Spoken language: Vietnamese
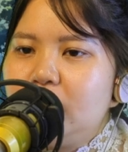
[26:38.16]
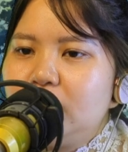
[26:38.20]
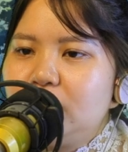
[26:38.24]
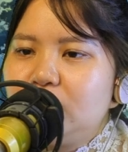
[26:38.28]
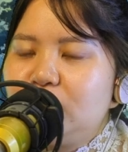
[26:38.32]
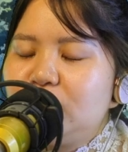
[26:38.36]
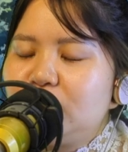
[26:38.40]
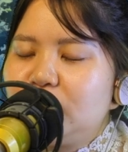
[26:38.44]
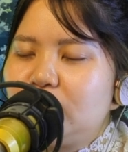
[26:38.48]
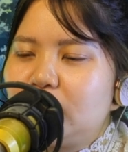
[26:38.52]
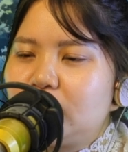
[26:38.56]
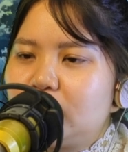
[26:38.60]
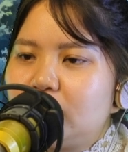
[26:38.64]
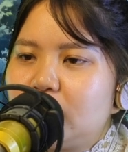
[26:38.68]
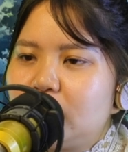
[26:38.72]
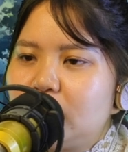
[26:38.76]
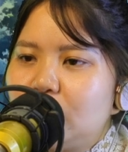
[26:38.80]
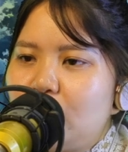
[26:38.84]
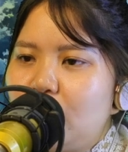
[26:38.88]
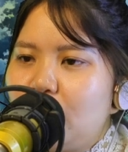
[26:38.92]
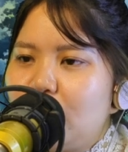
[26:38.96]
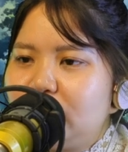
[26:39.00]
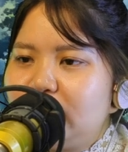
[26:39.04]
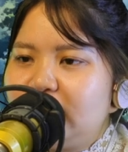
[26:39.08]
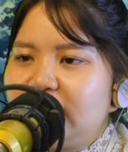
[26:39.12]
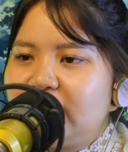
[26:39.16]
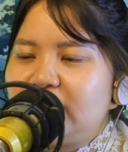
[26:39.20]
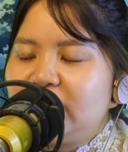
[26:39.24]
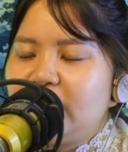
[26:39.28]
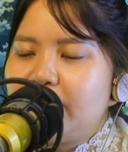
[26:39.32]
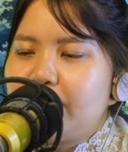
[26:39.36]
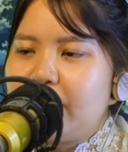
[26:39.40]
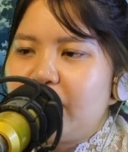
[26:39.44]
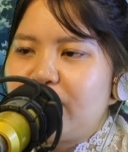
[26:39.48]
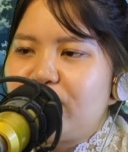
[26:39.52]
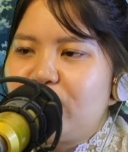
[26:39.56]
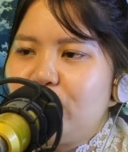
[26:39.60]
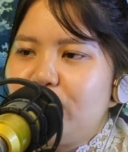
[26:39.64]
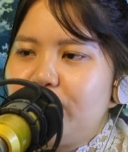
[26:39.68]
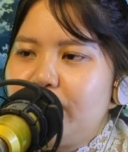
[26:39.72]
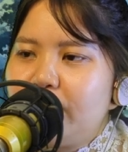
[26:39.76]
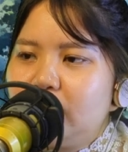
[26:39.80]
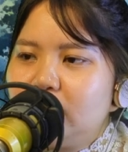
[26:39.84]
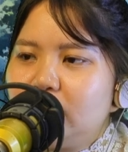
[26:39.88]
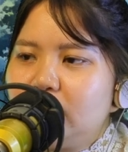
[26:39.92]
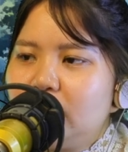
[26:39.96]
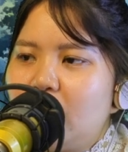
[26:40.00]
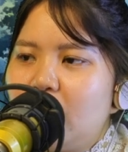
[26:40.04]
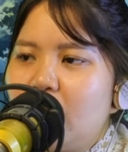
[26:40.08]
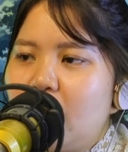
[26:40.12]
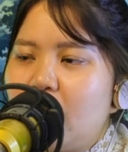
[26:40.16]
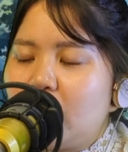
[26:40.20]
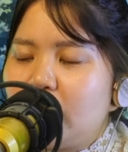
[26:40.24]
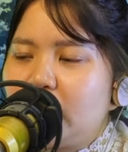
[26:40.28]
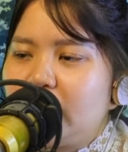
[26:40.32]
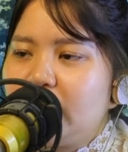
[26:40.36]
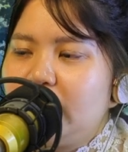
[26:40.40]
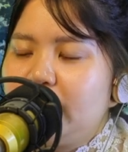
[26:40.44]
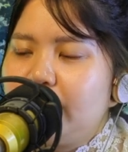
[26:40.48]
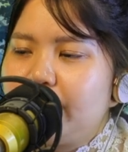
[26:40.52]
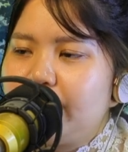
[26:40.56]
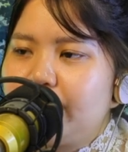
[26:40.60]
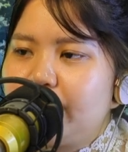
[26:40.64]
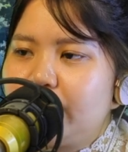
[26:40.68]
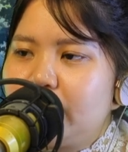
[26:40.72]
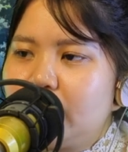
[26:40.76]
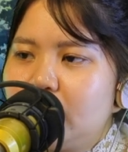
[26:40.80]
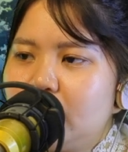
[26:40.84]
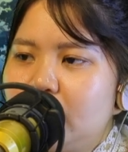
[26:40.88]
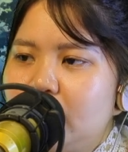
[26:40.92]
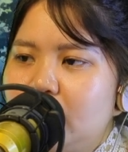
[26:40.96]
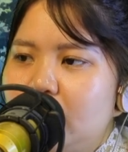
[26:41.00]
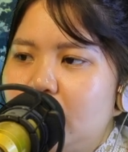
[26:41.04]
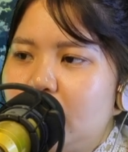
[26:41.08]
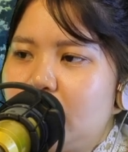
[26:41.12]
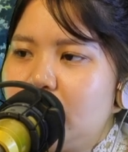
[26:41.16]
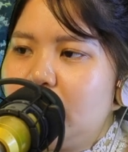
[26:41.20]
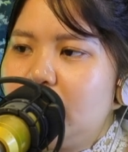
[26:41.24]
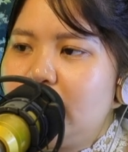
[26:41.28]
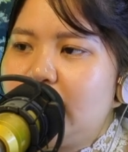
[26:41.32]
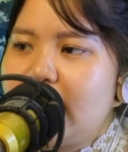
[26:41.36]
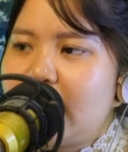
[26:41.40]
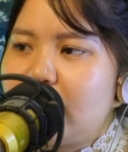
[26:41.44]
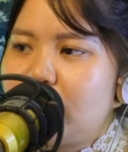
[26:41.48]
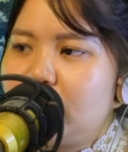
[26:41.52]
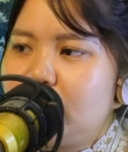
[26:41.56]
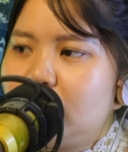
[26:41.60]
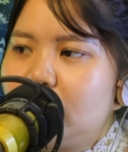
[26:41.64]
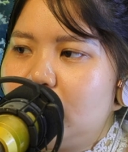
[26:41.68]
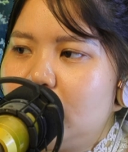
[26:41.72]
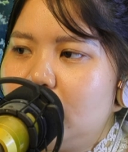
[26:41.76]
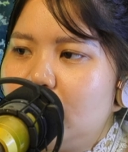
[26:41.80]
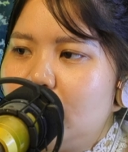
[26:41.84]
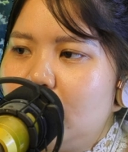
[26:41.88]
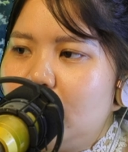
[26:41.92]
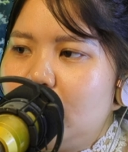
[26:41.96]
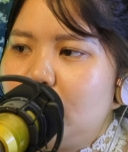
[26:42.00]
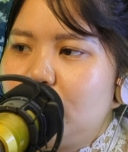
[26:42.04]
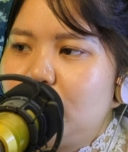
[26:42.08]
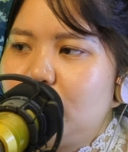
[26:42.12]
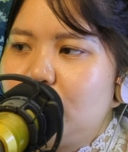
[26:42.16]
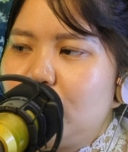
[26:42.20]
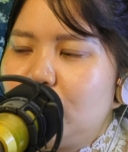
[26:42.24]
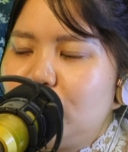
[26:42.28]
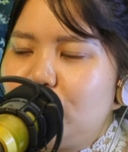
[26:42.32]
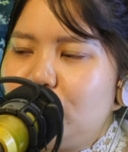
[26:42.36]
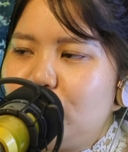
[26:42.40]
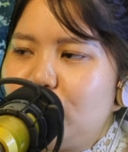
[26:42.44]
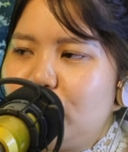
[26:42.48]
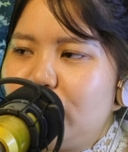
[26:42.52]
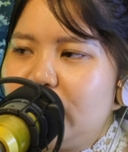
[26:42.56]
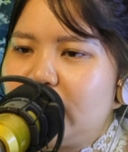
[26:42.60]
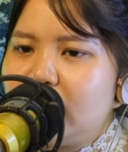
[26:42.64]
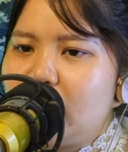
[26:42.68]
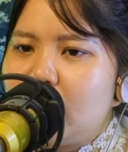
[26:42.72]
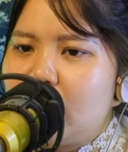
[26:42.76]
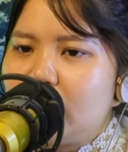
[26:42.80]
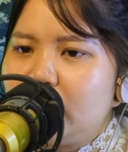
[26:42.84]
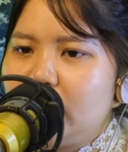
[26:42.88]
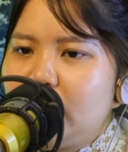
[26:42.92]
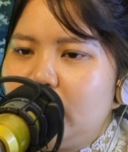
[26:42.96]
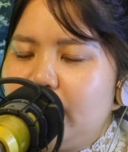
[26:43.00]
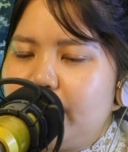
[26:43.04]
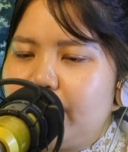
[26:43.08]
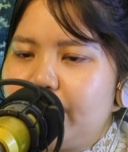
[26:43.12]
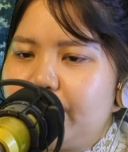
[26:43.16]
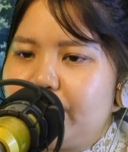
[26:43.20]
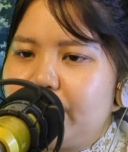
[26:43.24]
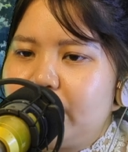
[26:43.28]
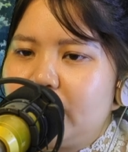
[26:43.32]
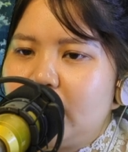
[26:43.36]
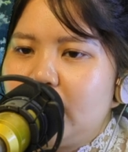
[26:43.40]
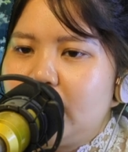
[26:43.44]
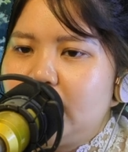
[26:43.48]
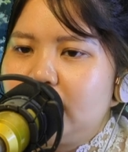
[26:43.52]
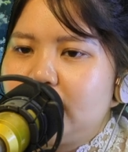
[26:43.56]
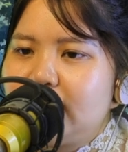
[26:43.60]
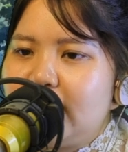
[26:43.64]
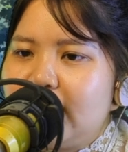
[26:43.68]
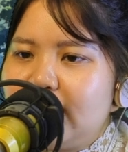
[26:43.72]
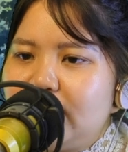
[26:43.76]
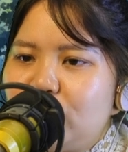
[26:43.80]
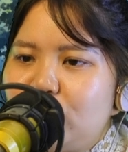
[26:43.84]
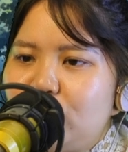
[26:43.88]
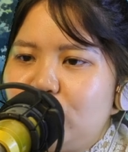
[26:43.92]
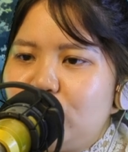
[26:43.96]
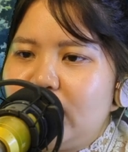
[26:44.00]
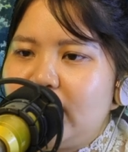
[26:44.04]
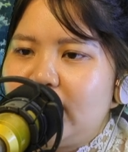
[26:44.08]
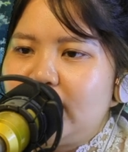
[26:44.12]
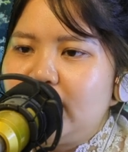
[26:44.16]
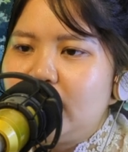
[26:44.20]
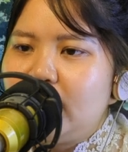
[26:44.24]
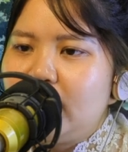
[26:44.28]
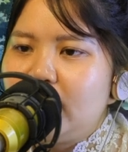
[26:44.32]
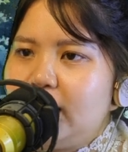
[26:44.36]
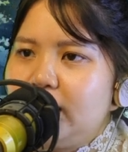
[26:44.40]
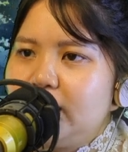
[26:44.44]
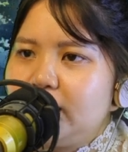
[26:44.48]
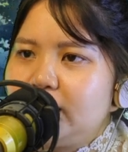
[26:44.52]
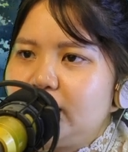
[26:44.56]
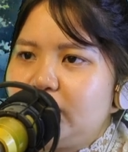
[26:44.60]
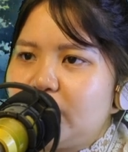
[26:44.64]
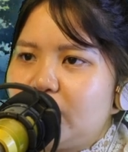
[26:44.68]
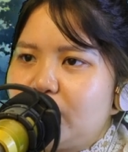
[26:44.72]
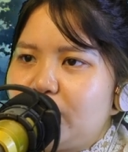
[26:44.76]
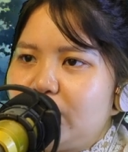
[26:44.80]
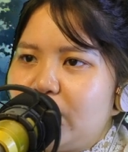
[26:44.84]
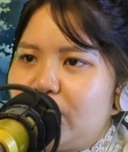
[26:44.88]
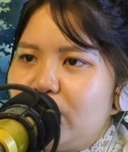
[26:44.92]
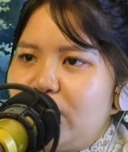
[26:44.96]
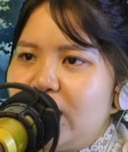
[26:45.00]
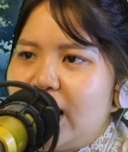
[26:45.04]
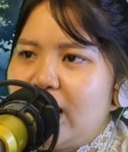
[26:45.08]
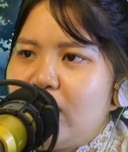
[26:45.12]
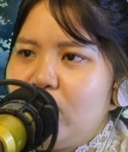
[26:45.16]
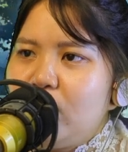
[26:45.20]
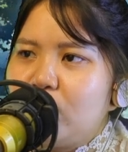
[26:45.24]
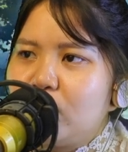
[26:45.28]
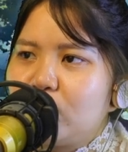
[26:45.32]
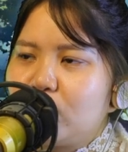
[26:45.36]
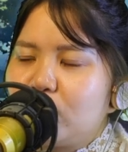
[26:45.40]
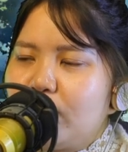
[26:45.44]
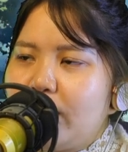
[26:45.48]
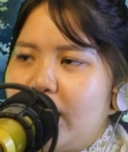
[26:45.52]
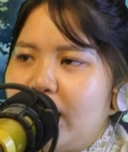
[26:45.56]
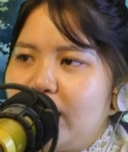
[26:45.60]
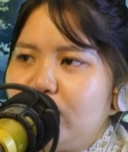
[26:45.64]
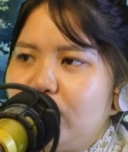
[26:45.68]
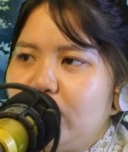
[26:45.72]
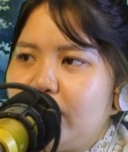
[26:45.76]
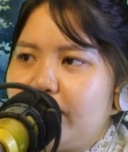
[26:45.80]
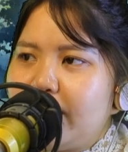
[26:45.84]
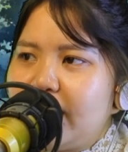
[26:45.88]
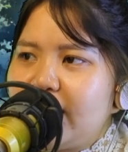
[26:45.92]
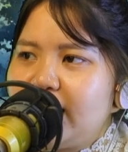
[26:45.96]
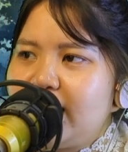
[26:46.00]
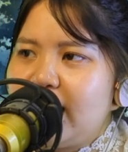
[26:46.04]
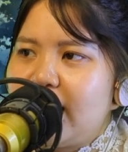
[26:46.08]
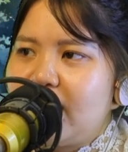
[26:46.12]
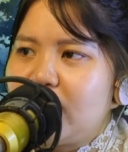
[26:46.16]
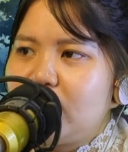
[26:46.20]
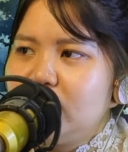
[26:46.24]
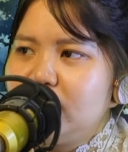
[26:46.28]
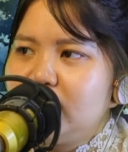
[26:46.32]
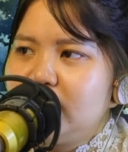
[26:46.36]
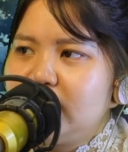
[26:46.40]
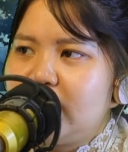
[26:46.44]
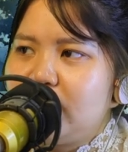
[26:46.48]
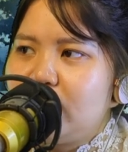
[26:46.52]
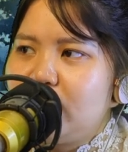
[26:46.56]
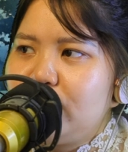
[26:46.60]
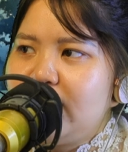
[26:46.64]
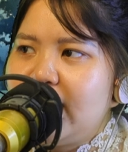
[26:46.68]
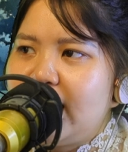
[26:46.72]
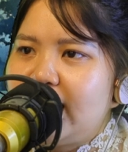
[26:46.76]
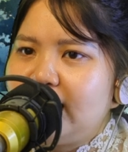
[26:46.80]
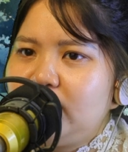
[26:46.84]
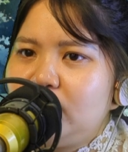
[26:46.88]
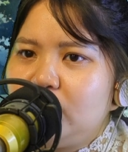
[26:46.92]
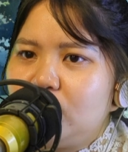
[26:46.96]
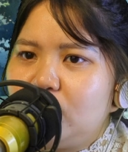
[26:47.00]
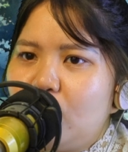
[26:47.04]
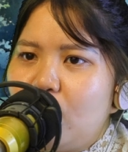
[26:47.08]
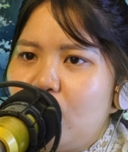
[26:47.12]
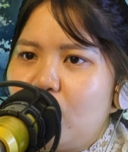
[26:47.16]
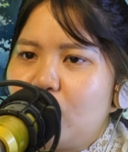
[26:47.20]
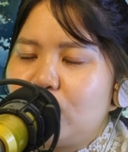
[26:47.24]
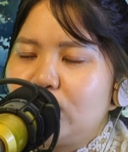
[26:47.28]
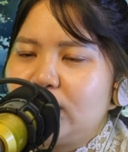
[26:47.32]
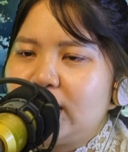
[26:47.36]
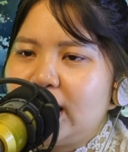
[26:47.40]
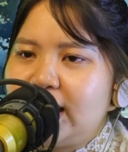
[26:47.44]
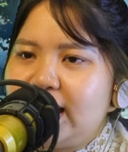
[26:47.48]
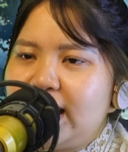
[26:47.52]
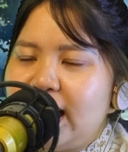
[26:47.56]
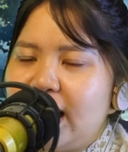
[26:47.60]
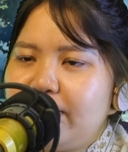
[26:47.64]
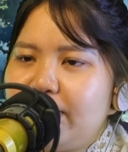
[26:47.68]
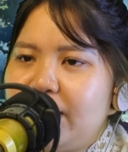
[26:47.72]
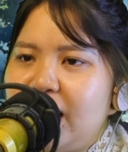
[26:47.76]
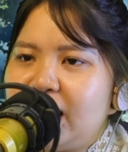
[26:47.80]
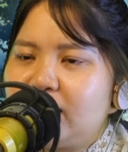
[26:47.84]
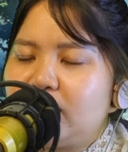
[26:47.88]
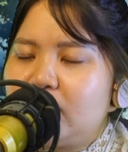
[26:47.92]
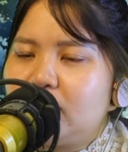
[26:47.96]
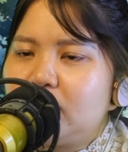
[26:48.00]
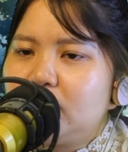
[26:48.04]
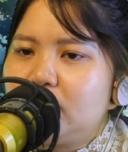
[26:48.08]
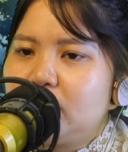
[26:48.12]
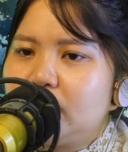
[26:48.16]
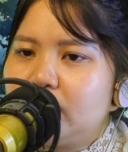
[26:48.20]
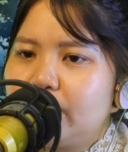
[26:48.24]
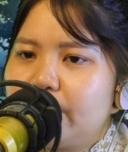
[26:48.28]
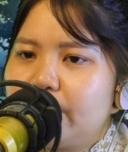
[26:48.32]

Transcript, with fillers: Trương Nhật Trần lộ ra sắc mặt vui mừng hỏi: "Ở nơi nào?" Mộ Dung Nguyệt nói: "Ngay tối nay, trong đấu giá hội của Bái Nguyệt Ba Giáo sẽ đấu giá tượng hồn của Thanh Giáp Đà Tượng."